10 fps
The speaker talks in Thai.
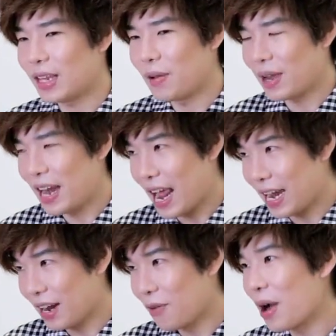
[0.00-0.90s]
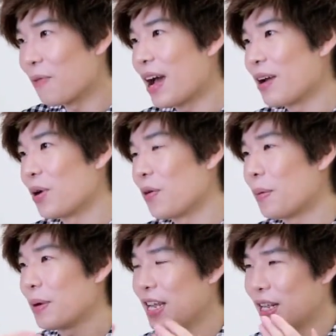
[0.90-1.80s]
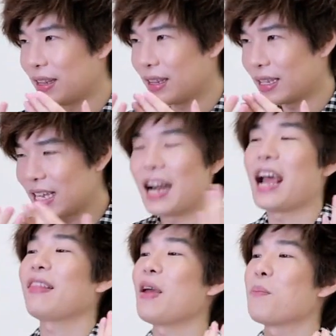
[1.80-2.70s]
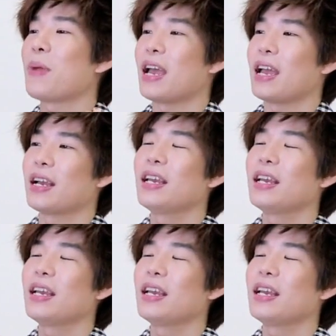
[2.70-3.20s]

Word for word: เติมกันแดดในระหว่างวันเพราะว่าบางทีจัดหน้าเต็มมา